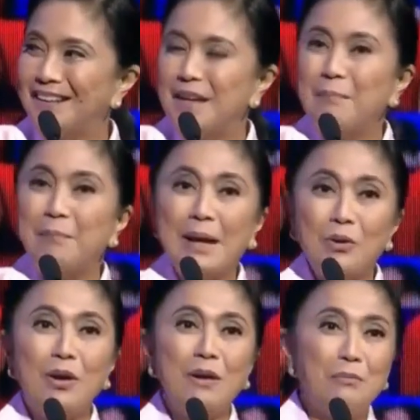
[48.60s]
Pero
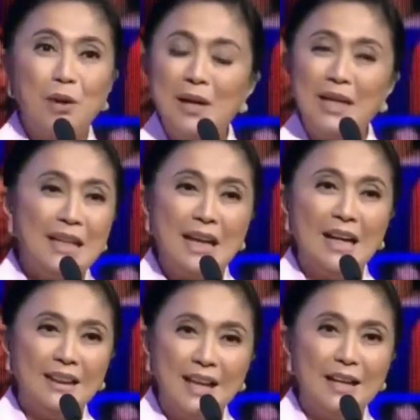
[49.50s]
ang, hindi
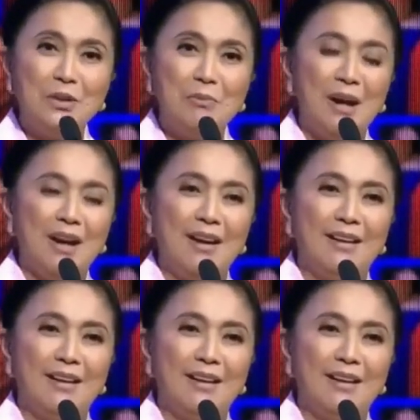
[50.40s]
handa yung mga